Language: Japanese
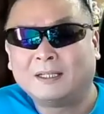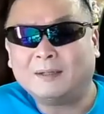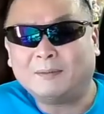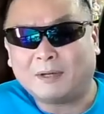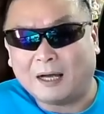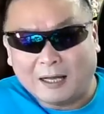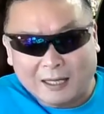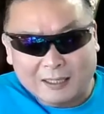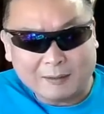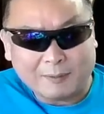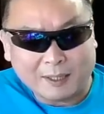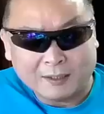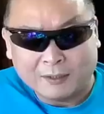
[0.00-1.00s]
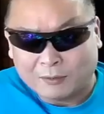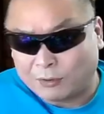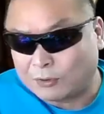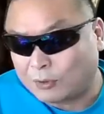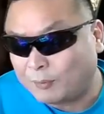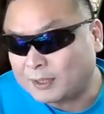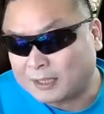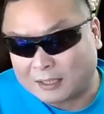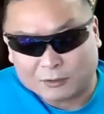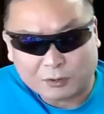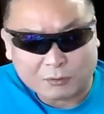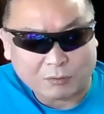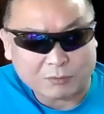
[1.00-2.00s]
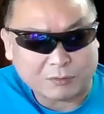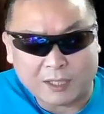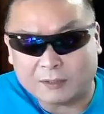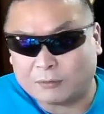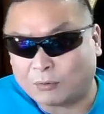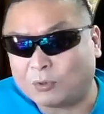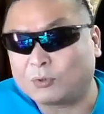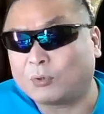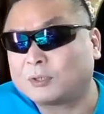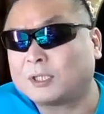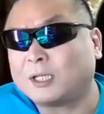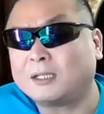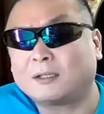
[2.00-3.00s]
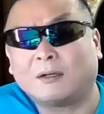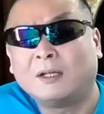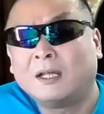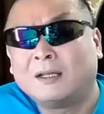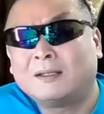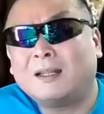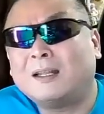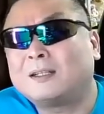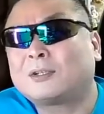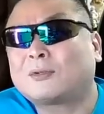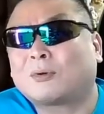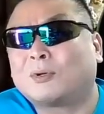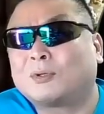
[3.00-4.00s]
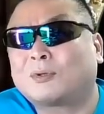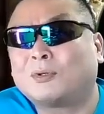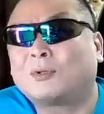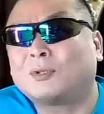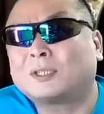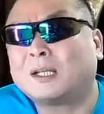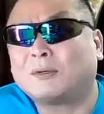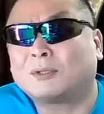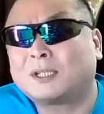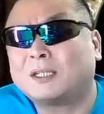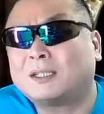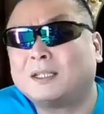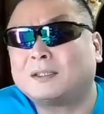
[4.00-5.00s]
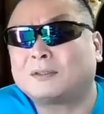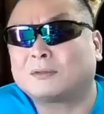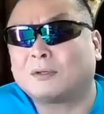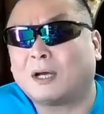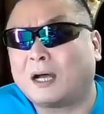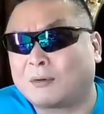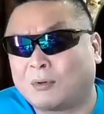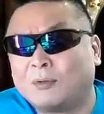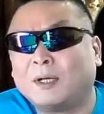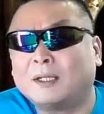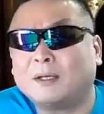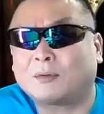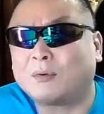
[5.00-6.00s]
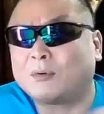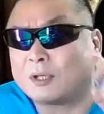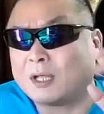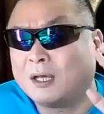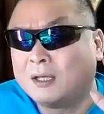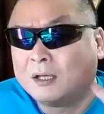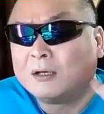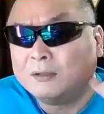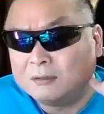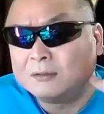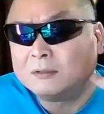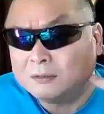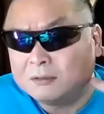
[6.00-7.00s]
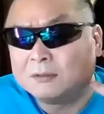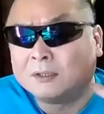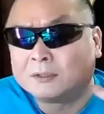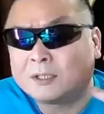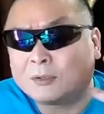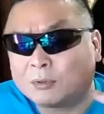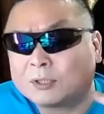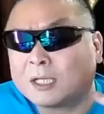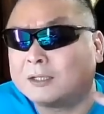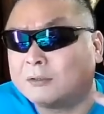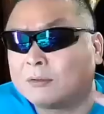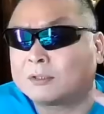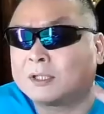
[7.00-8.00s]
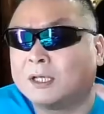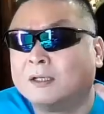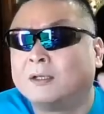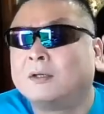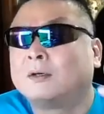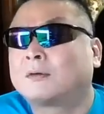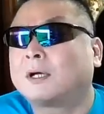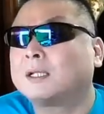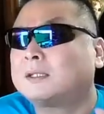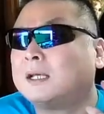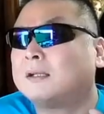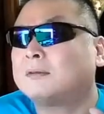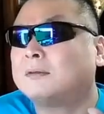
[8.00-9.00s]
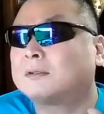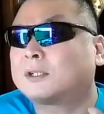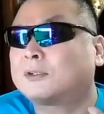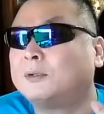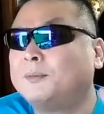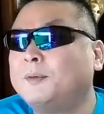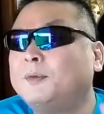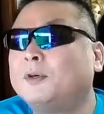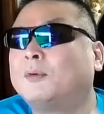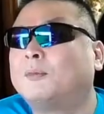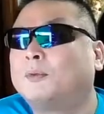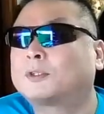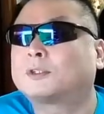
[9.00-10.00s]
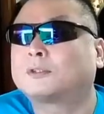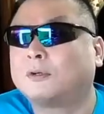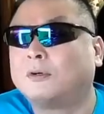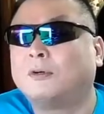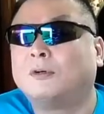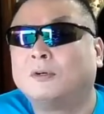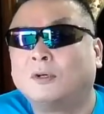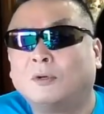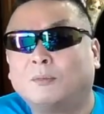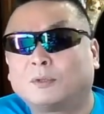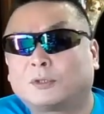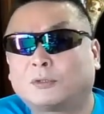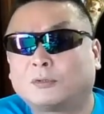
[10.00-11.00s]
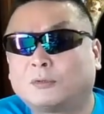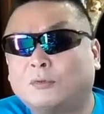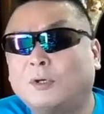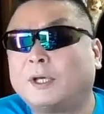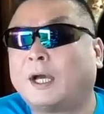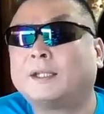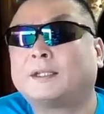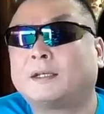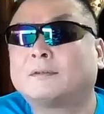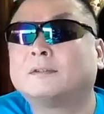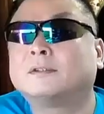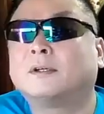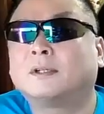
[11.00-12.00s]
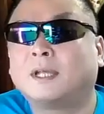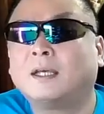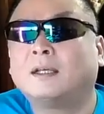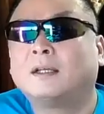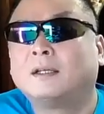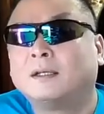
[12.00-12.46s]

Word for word: でもああやばいこれ困ったちょっとえっ、ー、とこれどうしたらいいんだろうねえねえちょっとこれこれどうしたらいい教えてって言うとあこれはねここでうんうんでどうしたらいいのってこうやってあの聞く耳を持つとすっごい入ってくんだよね